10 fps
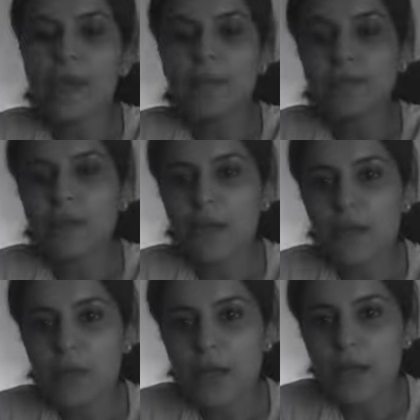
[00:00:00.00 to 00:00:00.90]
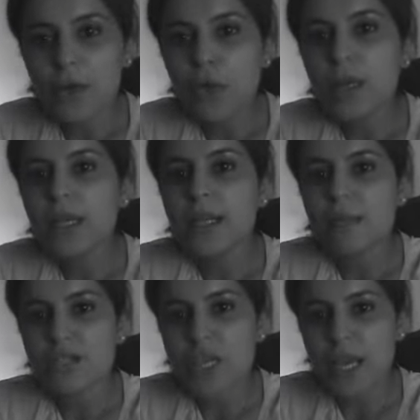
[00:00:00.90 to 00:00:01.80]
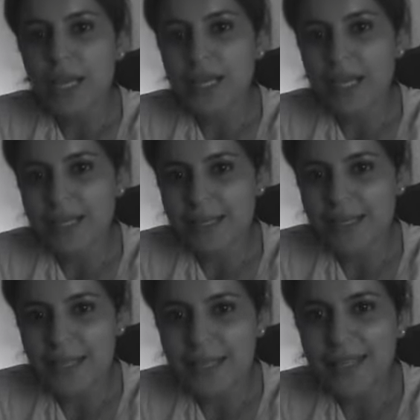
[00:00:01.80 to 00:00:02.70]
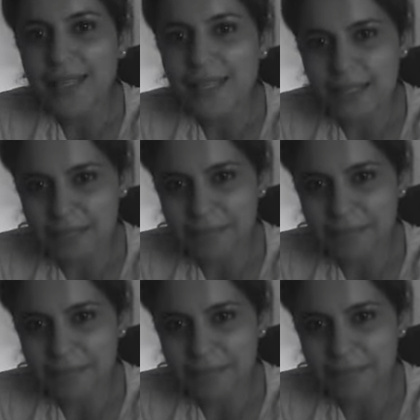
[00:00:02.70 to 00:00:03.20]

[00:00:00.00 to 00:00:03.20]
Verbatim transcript: بتتناول كل المشاعر الإنسانية دي